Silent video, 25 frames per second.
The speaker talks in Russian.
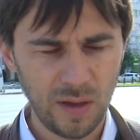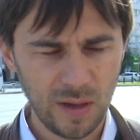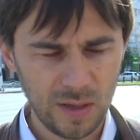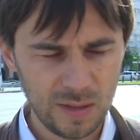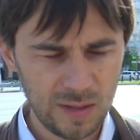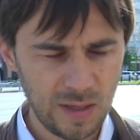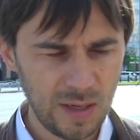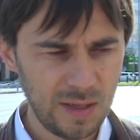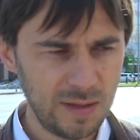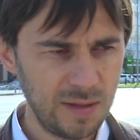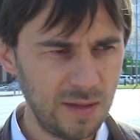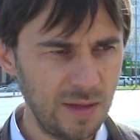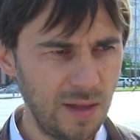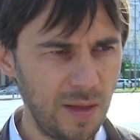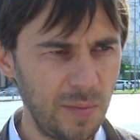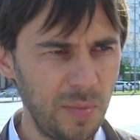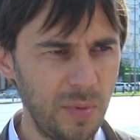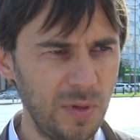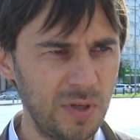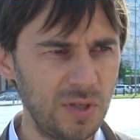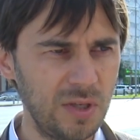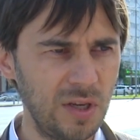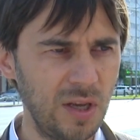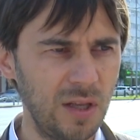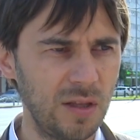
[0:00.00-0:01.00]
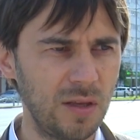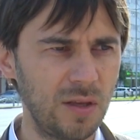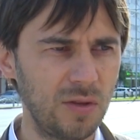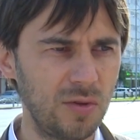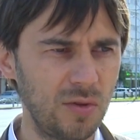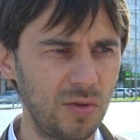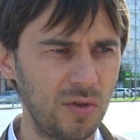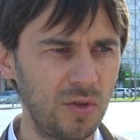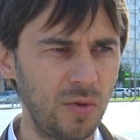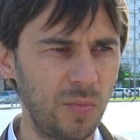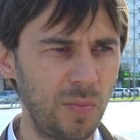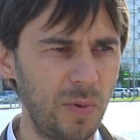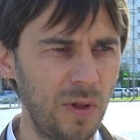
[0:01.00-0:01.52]
хозяйственная площадка,
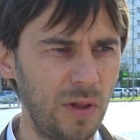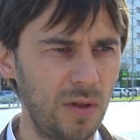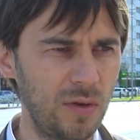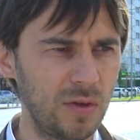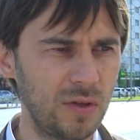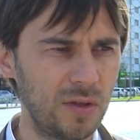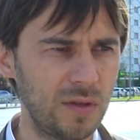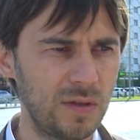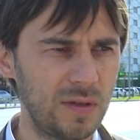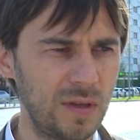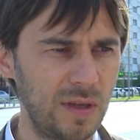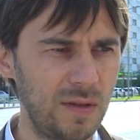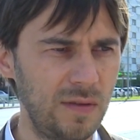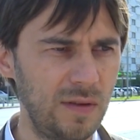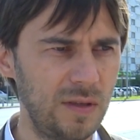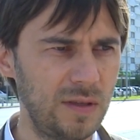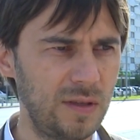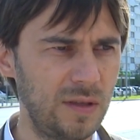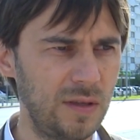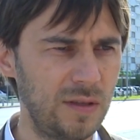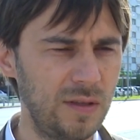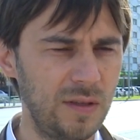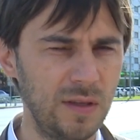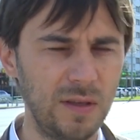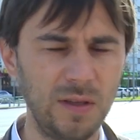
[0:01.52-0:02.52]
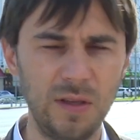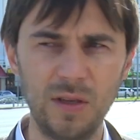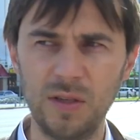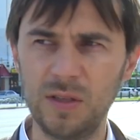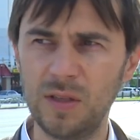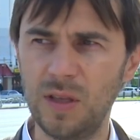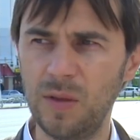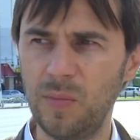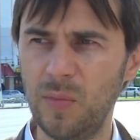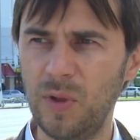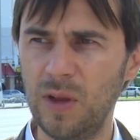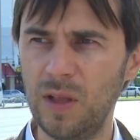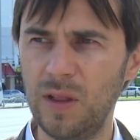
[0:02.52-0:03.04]
то, что положено в соответствии с
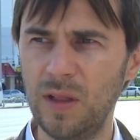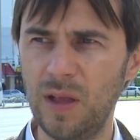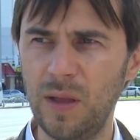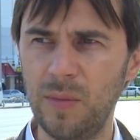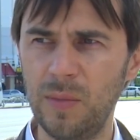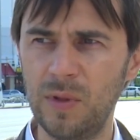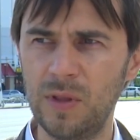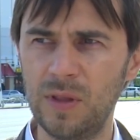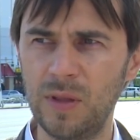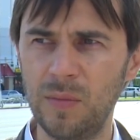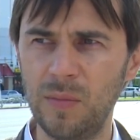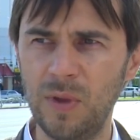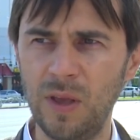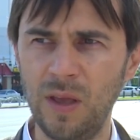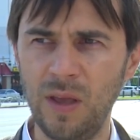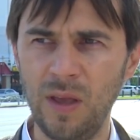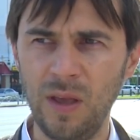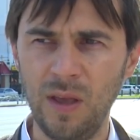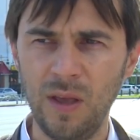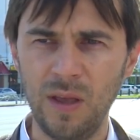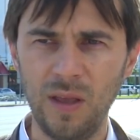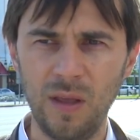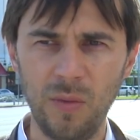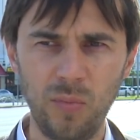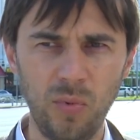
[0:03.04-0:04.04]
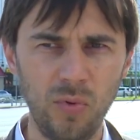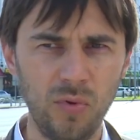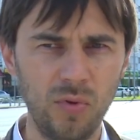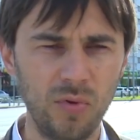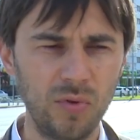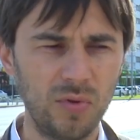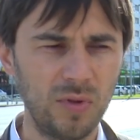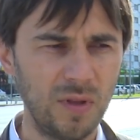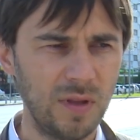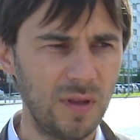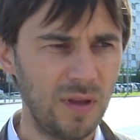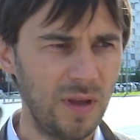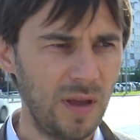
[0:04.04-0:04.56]
техническими регламентами. И
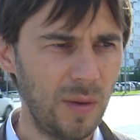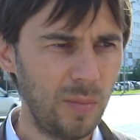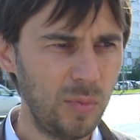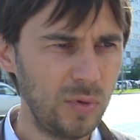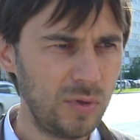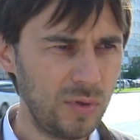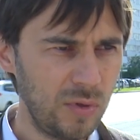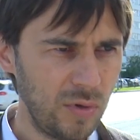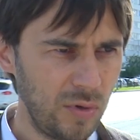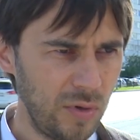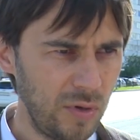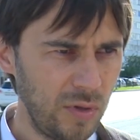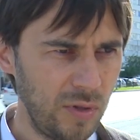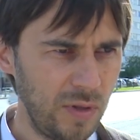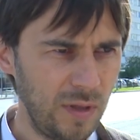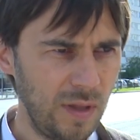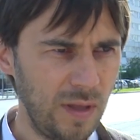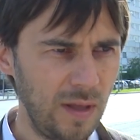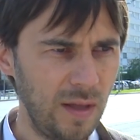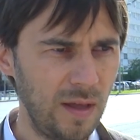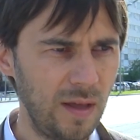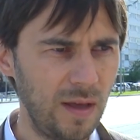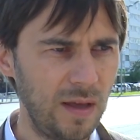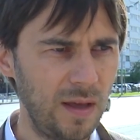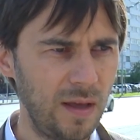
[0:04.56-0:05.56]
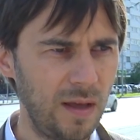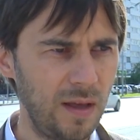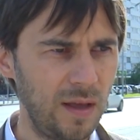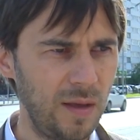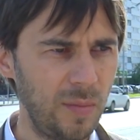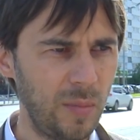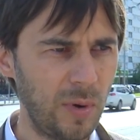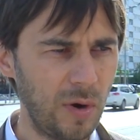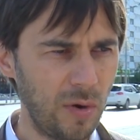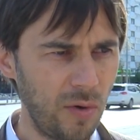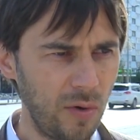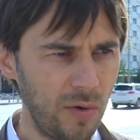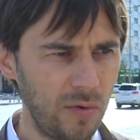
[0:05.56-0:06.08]
будут обустроены
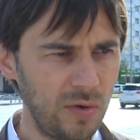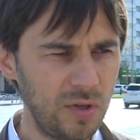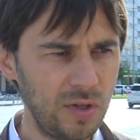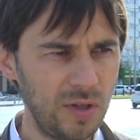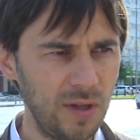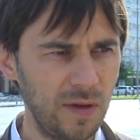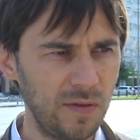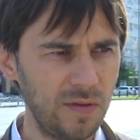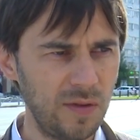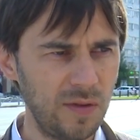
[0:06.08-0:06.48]
парковочные